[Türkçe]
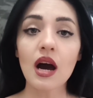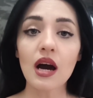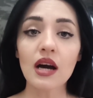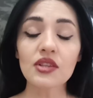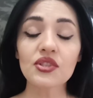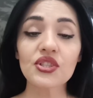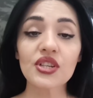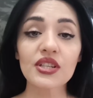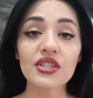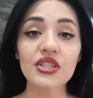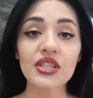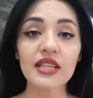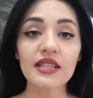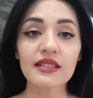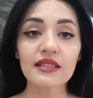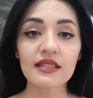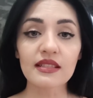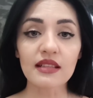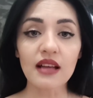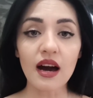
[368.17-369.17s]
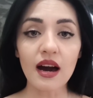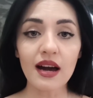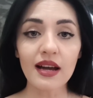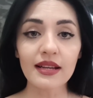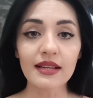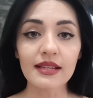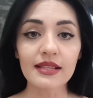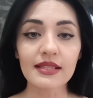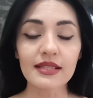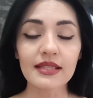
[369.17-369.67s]
Ancak Janet'ın
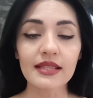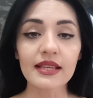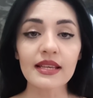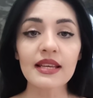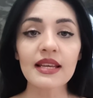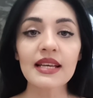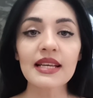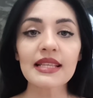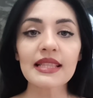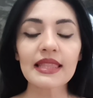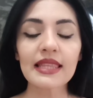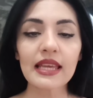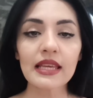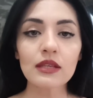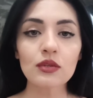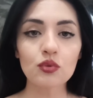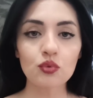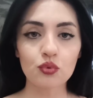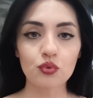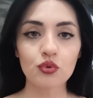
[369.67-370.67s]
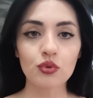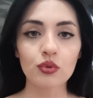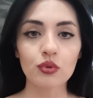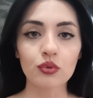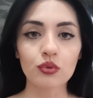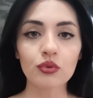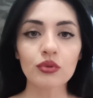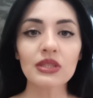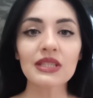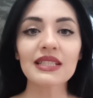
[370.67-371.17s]
ailesi tek
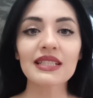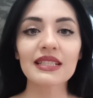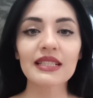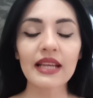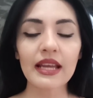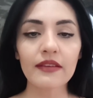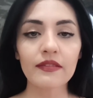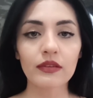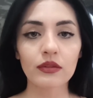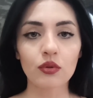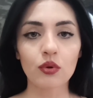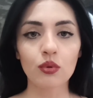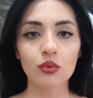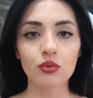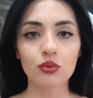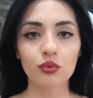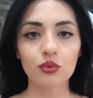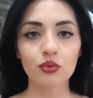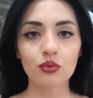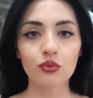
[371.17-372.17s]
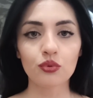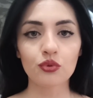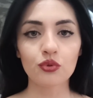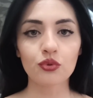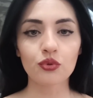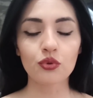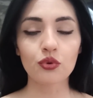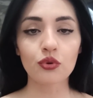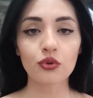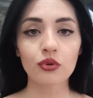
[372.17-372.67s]
suçlunun Raven olduğunu
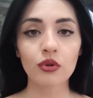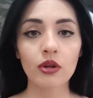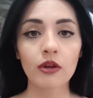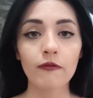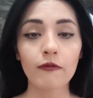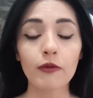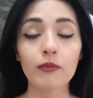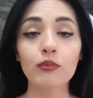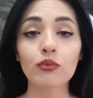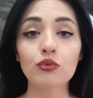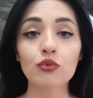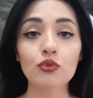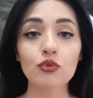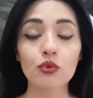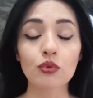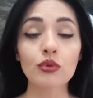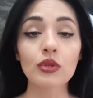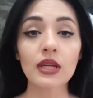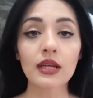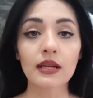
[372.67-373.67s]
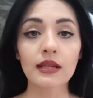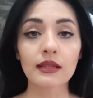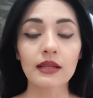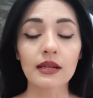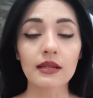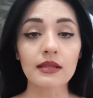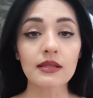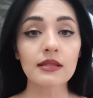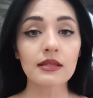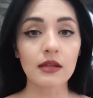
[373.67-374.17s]
düşünüyor ve bunu sonuna
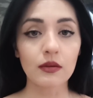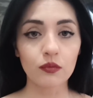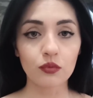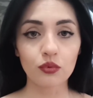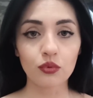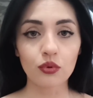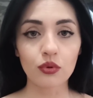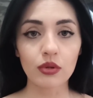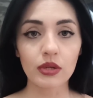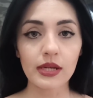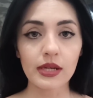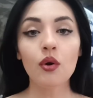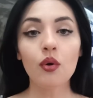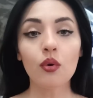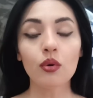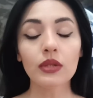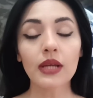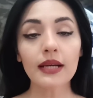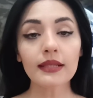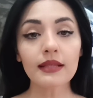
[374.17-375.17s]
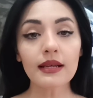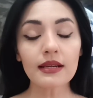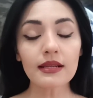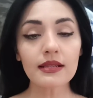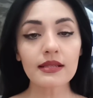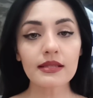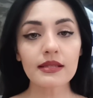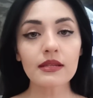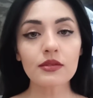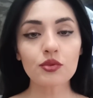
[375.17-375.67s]
kadar da savunuyorlar. Olaydan
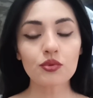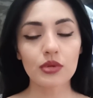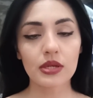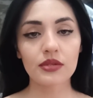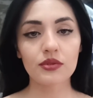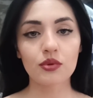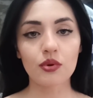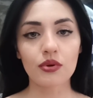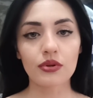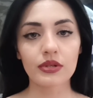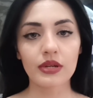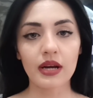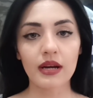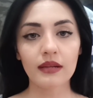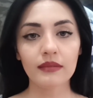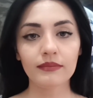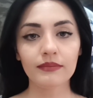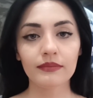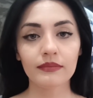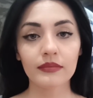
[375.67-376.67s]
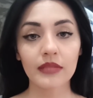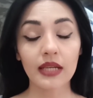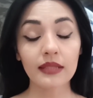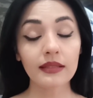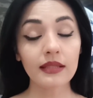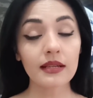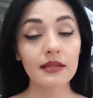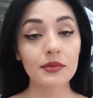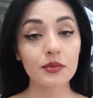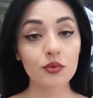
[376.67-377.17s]
kısa süre sonra
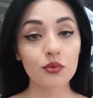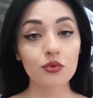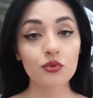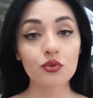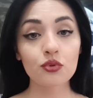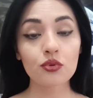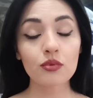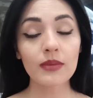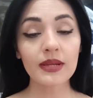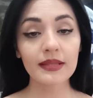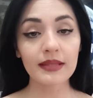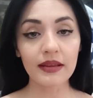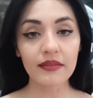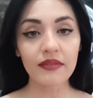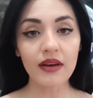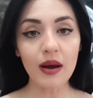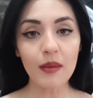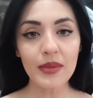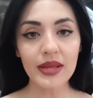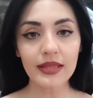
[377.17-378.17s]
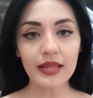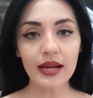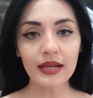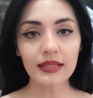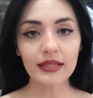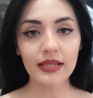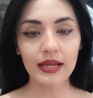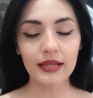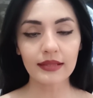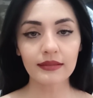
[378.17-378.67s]
hatta soruşturma devam
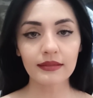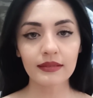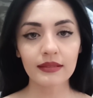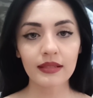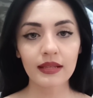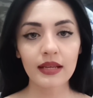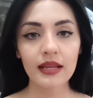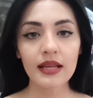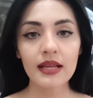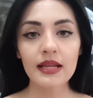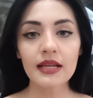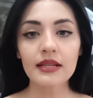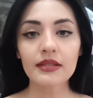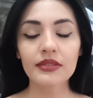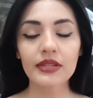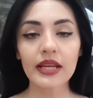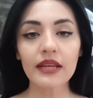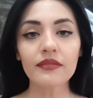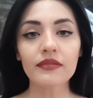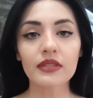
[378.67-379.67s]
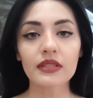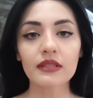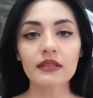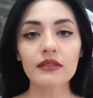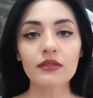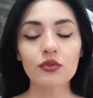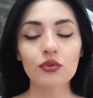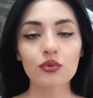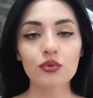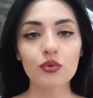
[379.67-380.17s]
ederken Raven
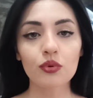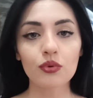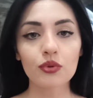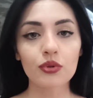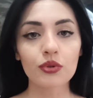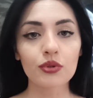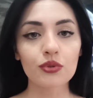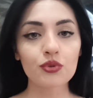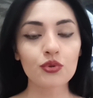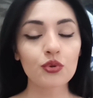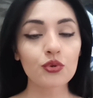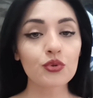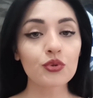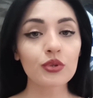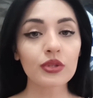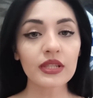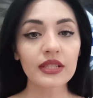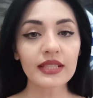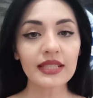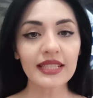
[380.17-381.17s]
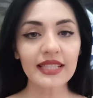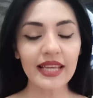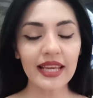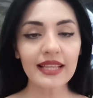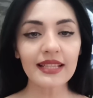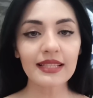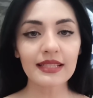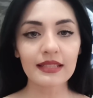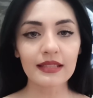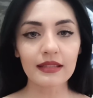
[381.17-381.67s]
e, çocukları
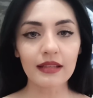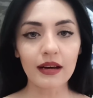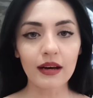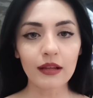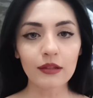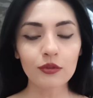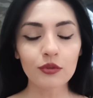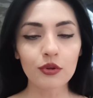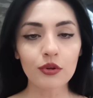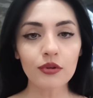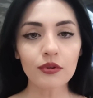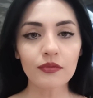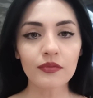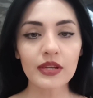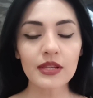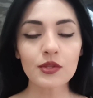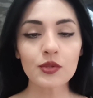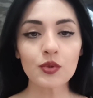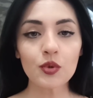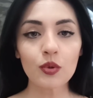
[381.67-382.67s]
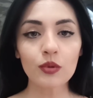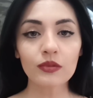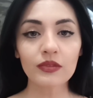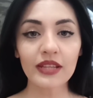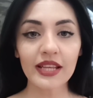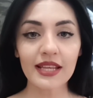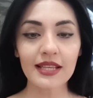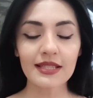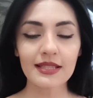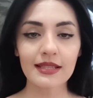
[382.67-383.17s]
Caden'ı da alıyor ve Salt
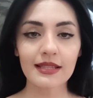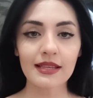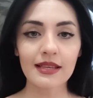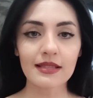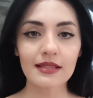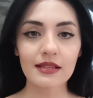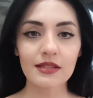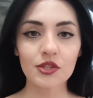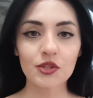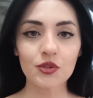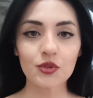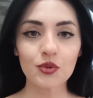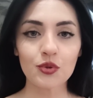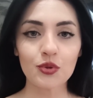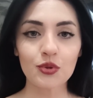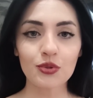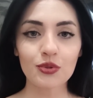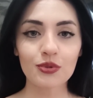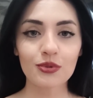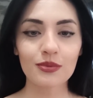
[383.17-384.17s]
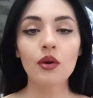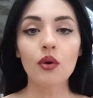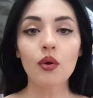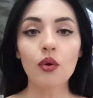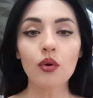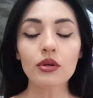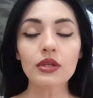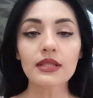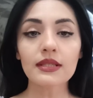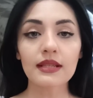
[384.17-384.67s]
Lakes diye taşınıyor.
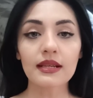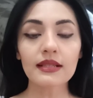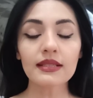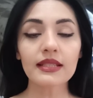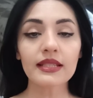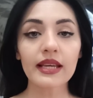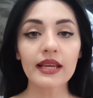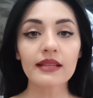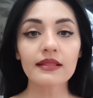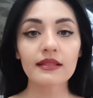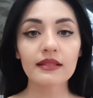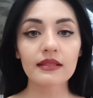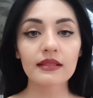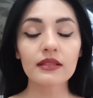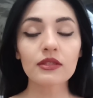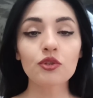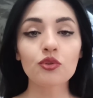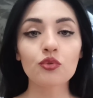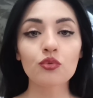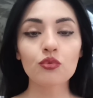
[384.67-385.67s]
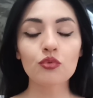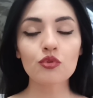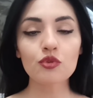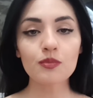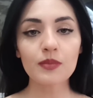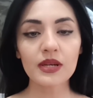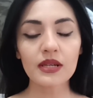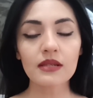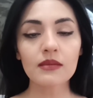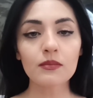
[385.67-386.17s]
Orada Caden'ı
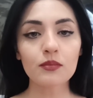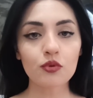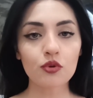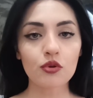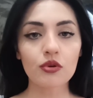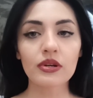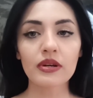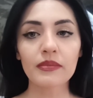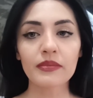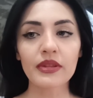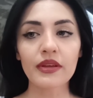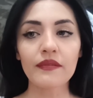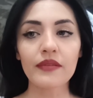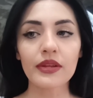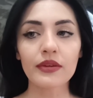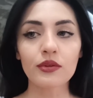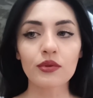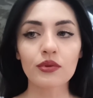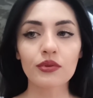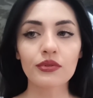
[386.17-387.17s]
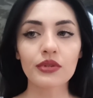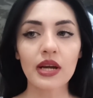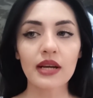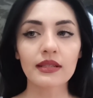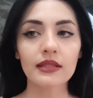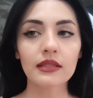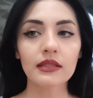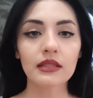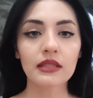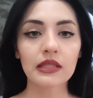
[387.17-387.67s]
gündüz bakım programına veriyor.
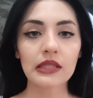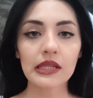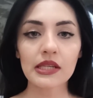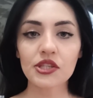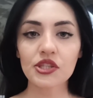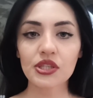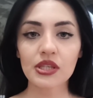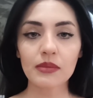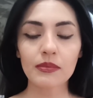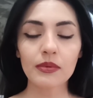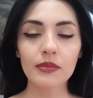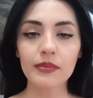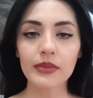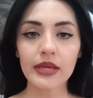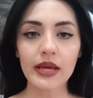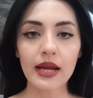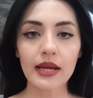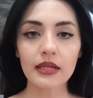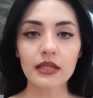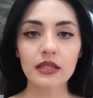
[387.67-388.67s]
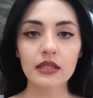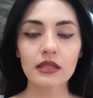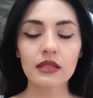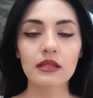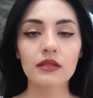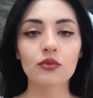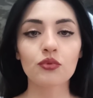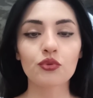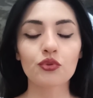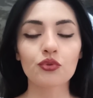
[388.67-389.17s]
Yani kreş gibi bir
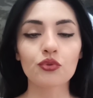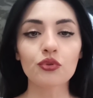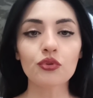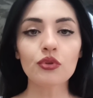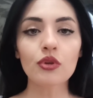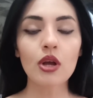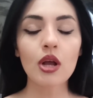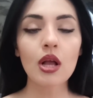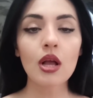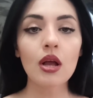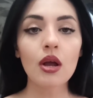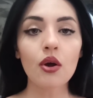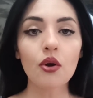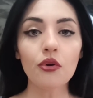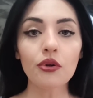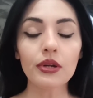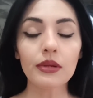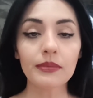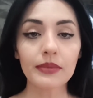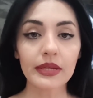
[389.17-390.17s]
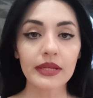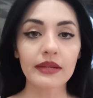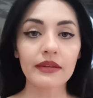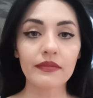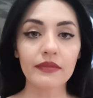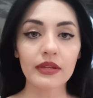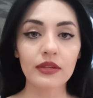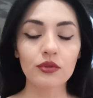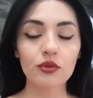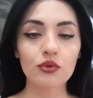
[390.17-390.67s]
yer düşünün. Öyle bir
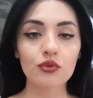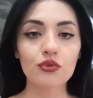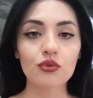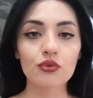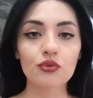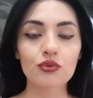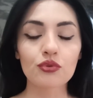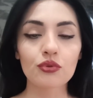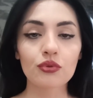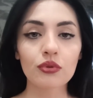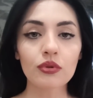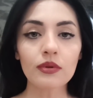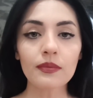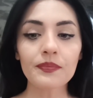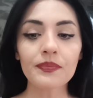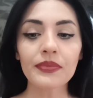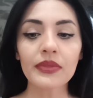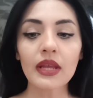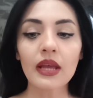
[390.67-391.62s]
yere veriyor çocuğunu.